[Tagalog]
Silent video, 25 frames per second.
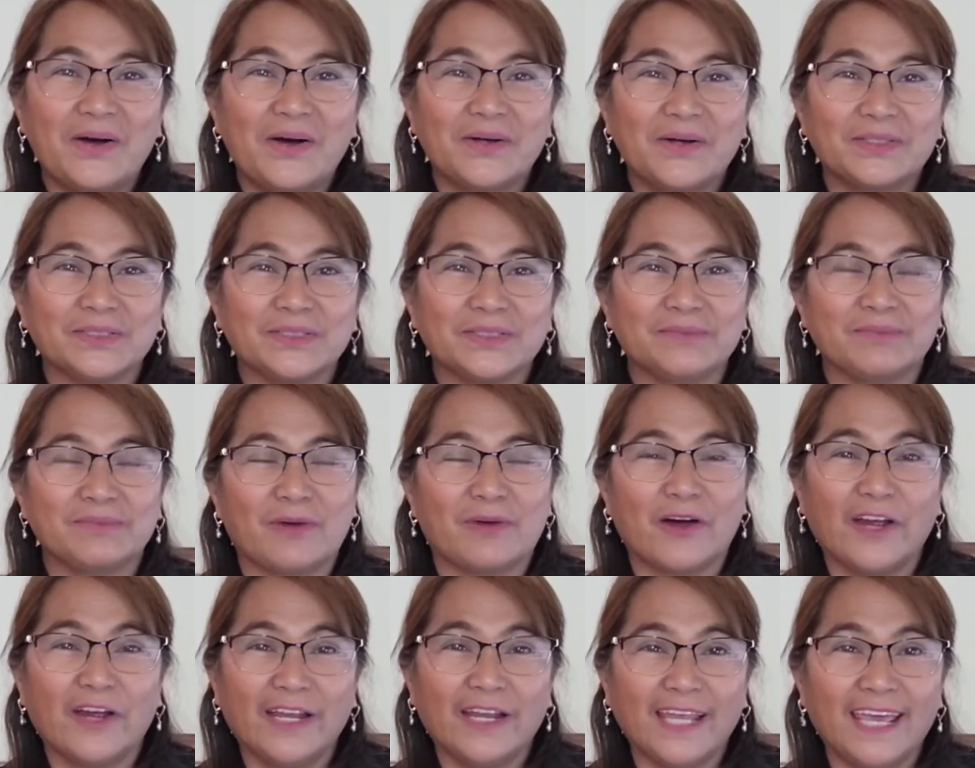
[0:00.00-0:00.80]
Good
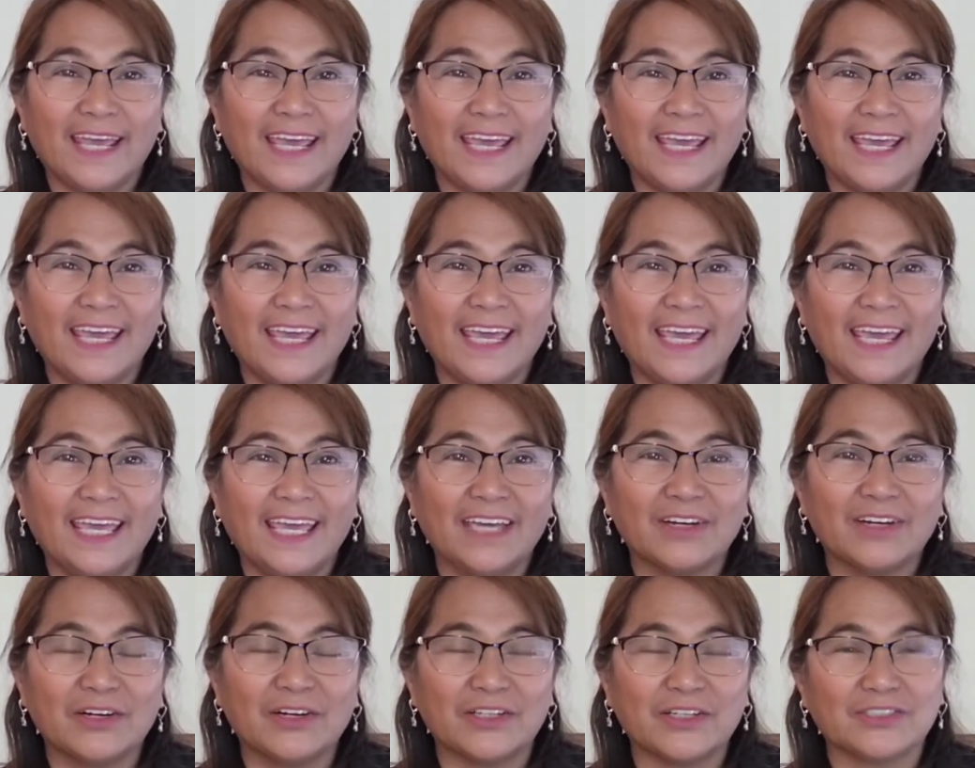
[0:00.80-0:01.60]

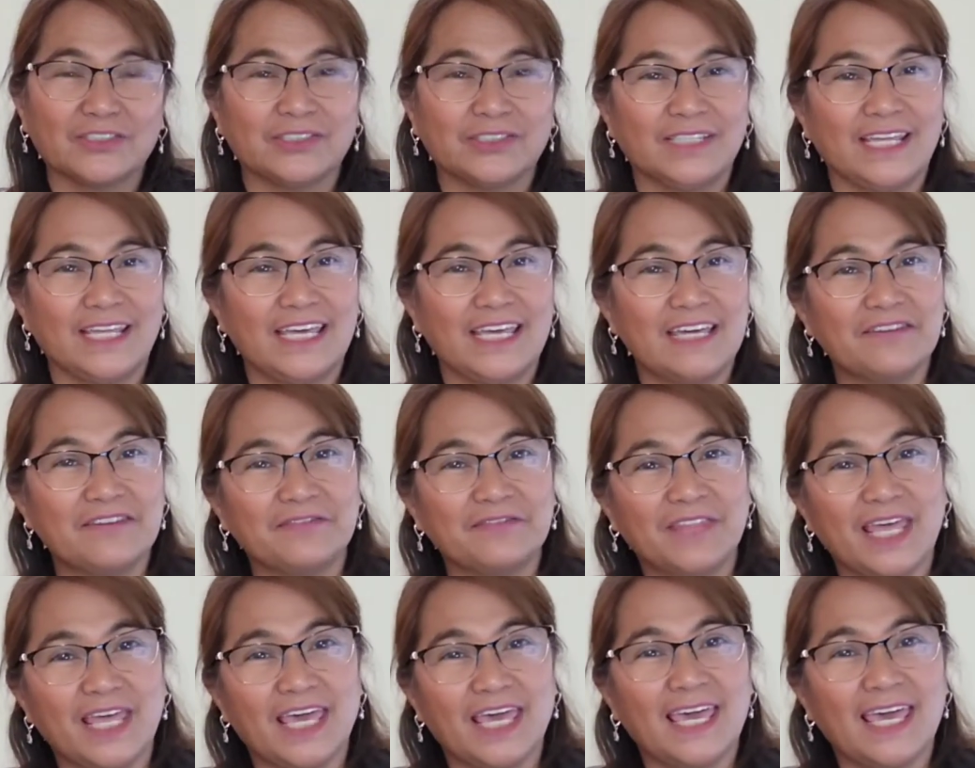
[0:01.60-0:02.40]
morning or good
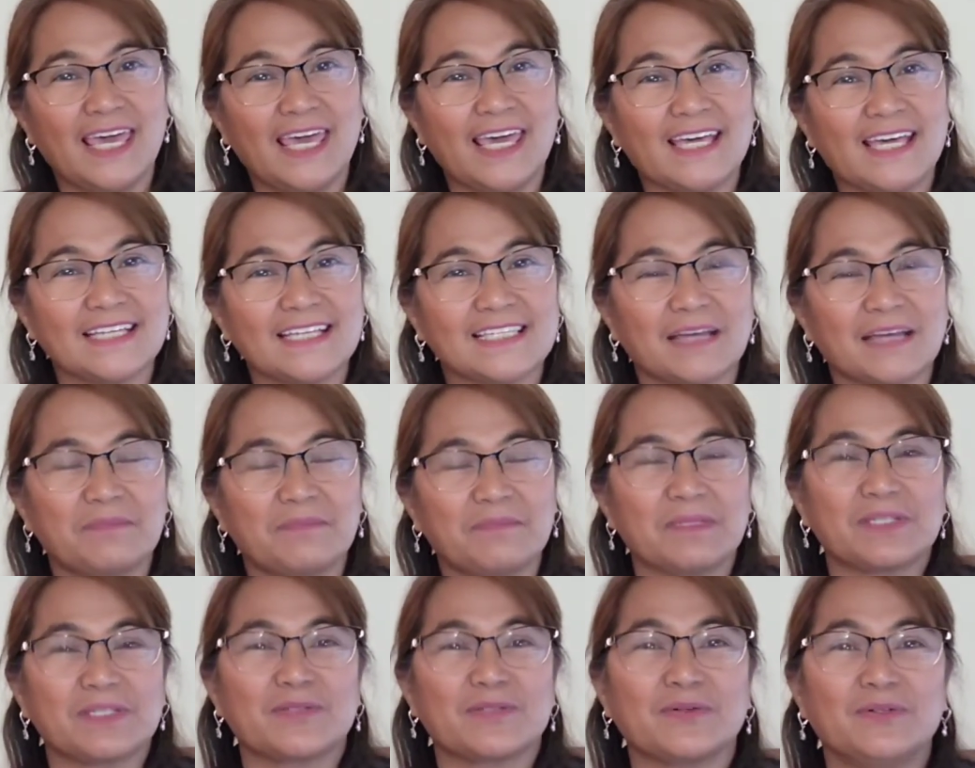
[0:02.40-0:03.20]
evening sa
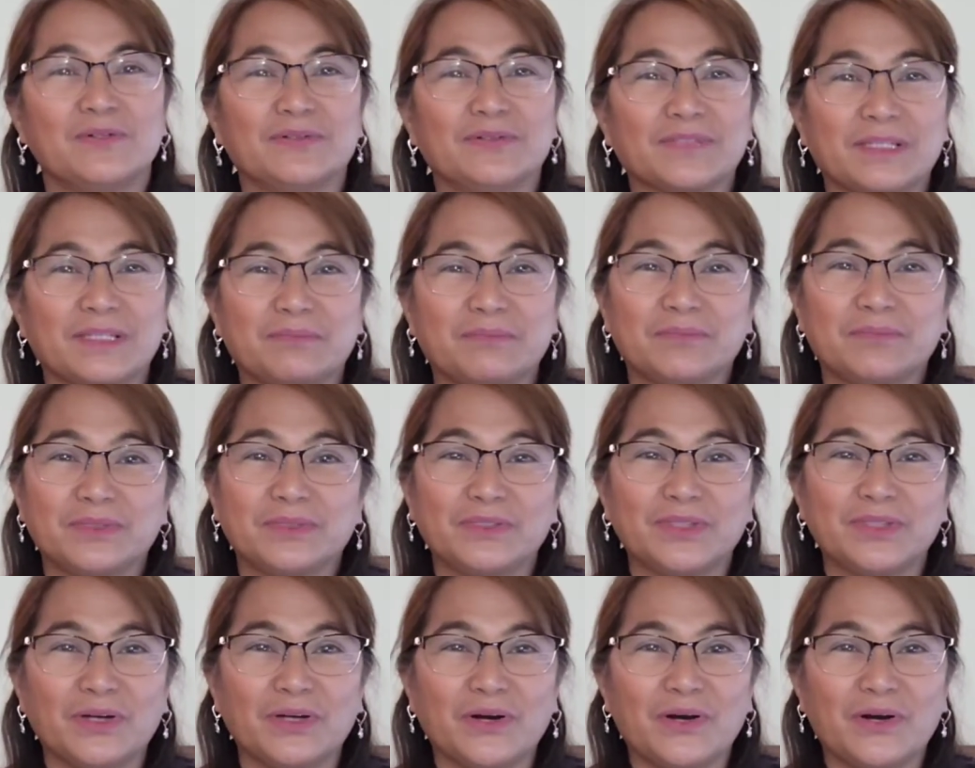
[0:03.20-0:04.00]
masulok ng
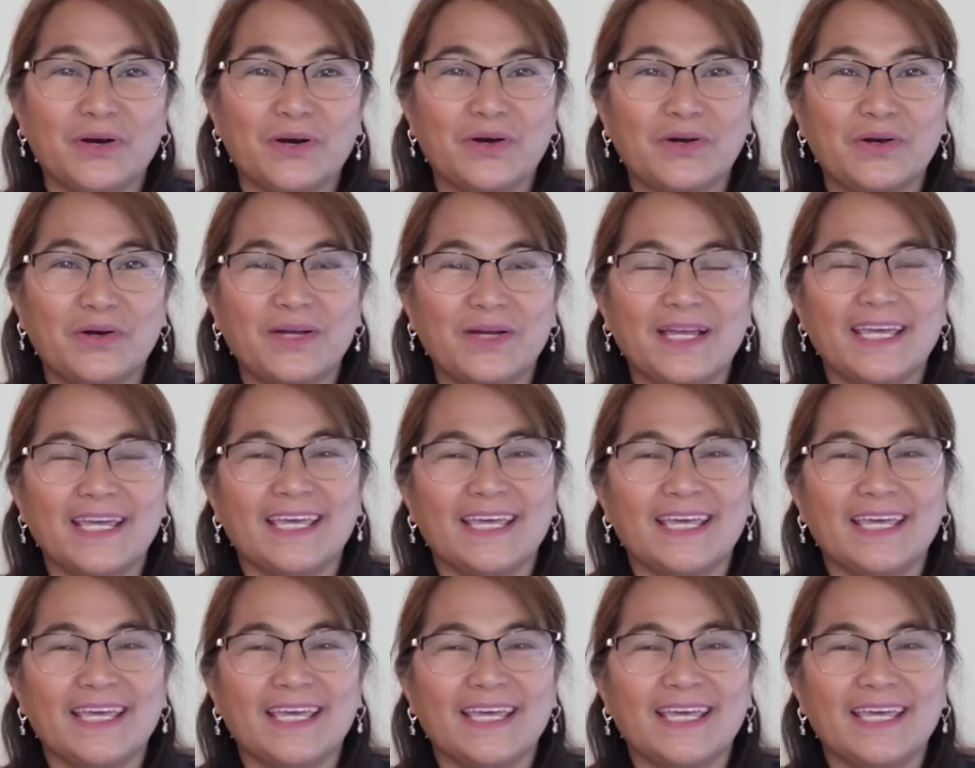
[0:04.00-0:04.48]
mundo.